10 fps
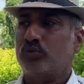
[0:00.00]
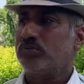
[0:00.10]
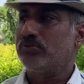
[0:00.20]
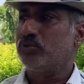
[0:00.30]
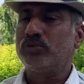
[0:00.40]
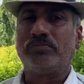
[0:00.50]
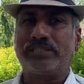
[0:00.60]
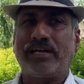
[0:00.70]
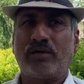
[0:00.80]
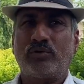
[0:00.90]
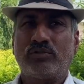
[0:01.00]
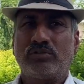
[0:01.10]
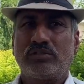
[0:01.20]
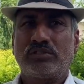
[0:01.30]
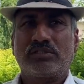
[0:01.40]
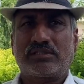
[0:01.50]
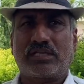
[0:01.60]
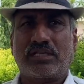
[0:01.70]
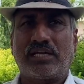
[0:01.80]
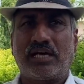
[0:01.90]
उसमें दूध मत डालो हाँ
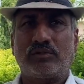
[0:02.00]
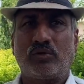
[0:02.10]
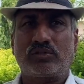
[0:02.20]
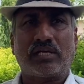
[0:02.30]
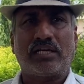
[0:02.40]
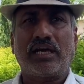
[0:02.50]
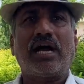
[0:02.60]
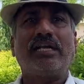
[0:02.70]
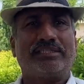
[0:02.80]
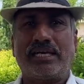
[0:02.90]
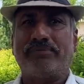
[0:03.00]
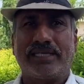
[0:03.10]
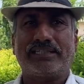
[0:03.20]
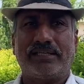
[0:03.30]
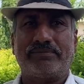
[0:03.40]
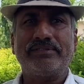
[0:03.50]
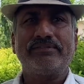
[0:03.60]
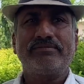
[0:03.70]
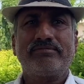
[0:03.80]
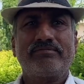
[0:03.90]
शक्कर डाल दो और चाय आड़ी चाय बनाते हैं हाँ
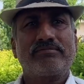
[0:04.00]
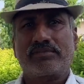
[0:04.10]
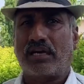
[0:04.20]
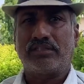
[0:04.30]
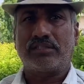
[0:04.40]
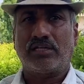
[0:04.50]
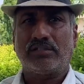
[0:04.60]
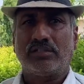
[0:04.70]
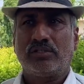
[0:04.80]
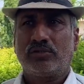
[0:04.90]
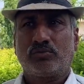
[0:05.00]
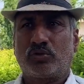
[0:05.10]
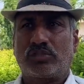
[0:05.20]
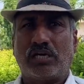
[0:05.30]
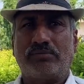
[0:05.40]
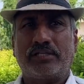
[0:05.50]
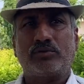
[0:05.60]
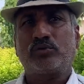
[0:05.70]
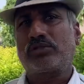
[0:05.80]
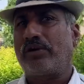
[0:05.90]
काली चाय काली चाय हम्म। वो चाय बनाते
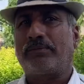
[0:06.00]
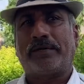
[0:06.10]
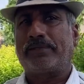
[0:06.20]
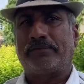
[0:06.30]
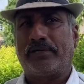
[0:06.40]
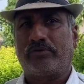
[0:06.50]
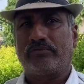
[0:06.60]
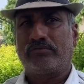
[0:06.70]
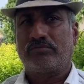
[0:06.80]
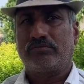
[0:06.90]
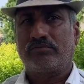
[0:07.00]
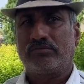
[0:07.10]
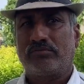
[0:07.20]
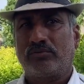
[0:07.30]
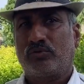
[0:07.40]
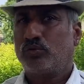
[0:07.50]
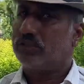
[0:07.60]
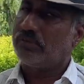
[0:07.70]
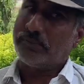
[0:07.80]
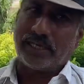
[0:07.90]
उसका वाला पानी पिलाओ अच्छा
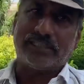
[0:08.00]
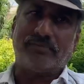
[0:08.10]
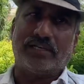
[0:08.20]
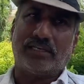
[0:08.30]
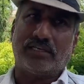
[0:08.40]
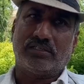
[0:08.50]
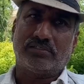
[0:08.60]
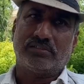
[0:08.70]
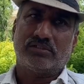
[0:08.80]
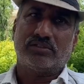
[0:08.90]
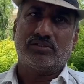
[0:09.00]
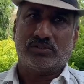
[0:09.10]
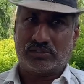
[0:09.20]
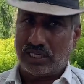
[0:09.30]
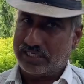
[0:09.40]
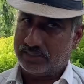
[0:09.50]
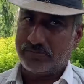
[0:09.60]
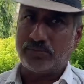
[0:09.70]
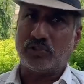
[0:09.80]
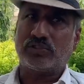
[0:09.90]
उससे भी फायदा मिले अच्छा चाय
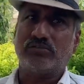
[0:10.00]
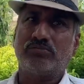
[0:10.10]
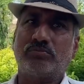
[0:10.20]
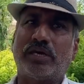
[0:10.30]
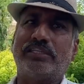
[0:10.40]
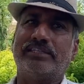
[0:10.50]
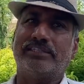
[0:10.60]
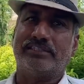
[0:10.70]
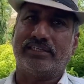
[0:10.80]
इसमें बहुत फायदा मिलती हम्म।